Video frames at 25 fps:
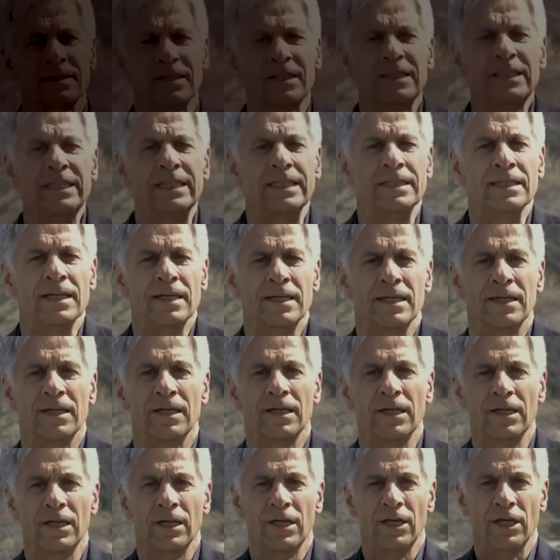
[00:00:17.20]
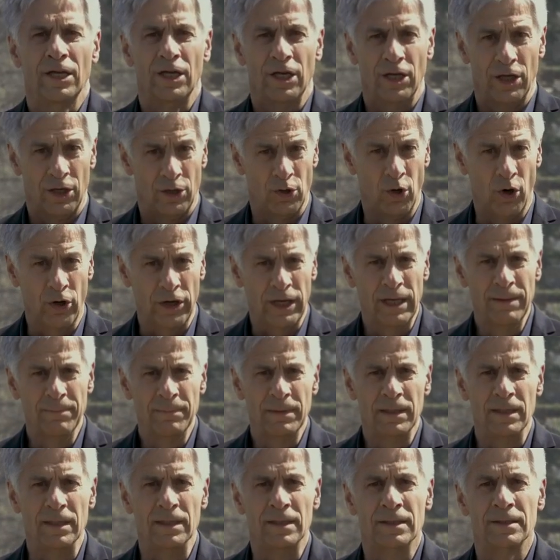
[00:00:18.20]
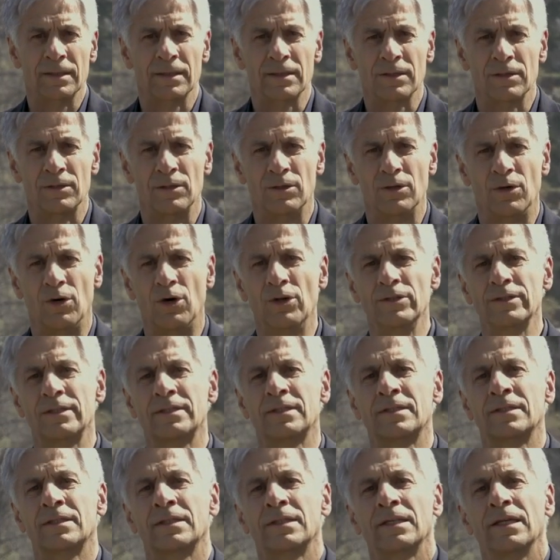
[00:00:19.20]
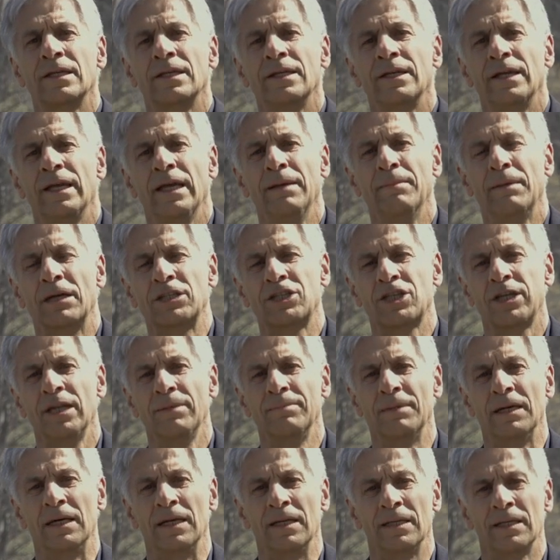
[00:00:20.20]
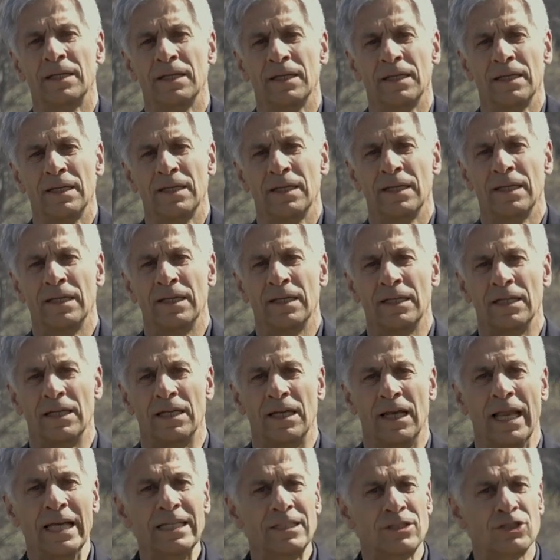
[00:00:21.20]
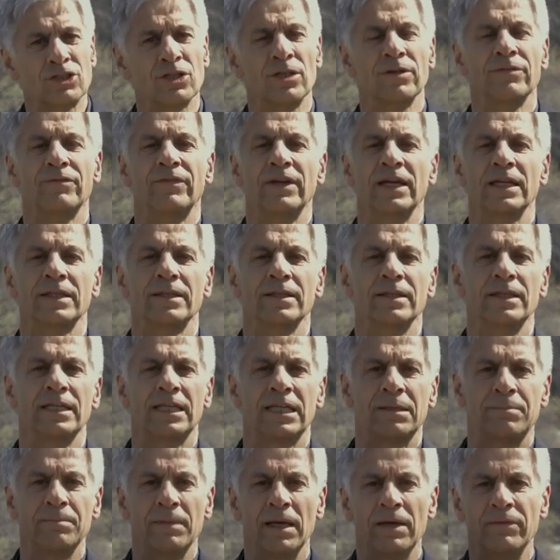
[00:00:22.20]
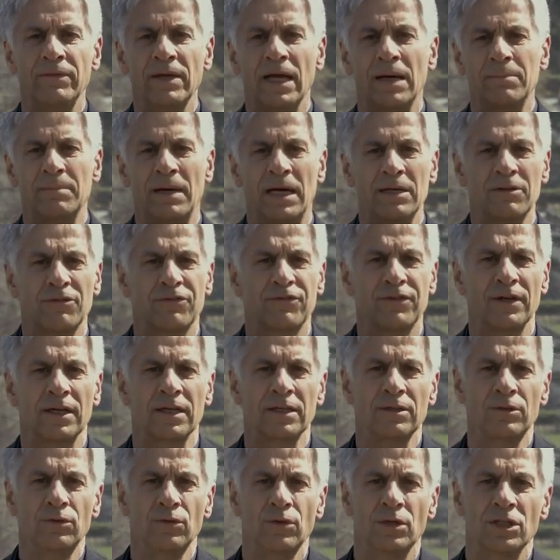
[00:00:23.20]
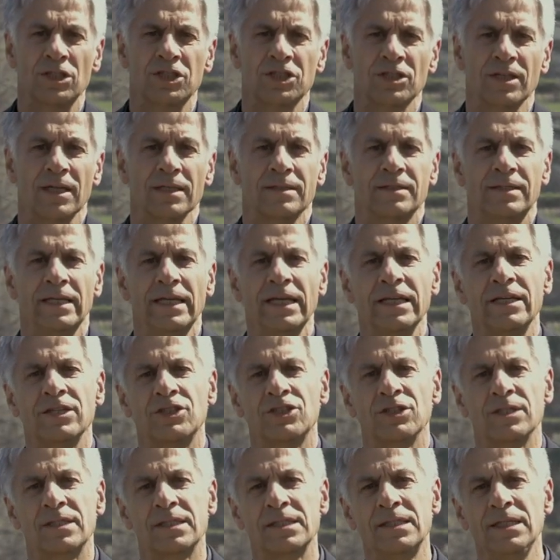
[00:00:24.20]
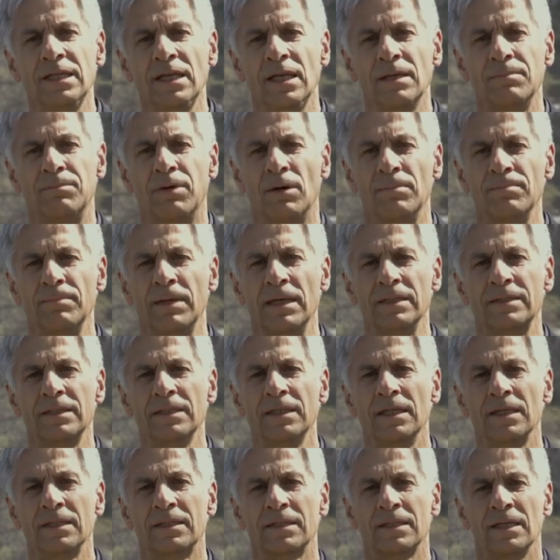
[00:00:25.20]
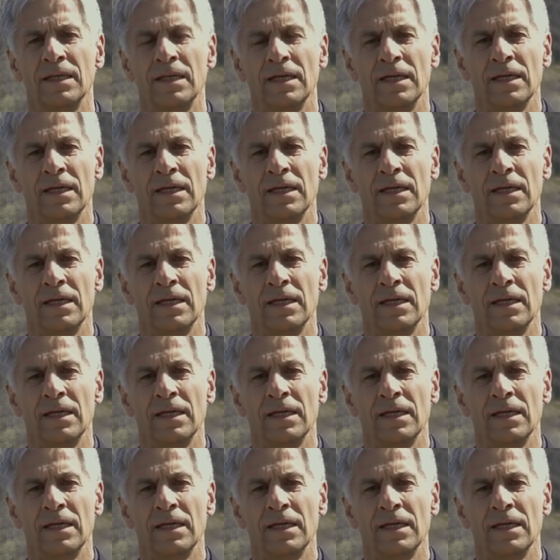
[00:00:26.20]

Krieg, noch immer und immer schlimmer. Längst schon werden nicht mehr wie am Anfang nur strategische Ziele bombardiert,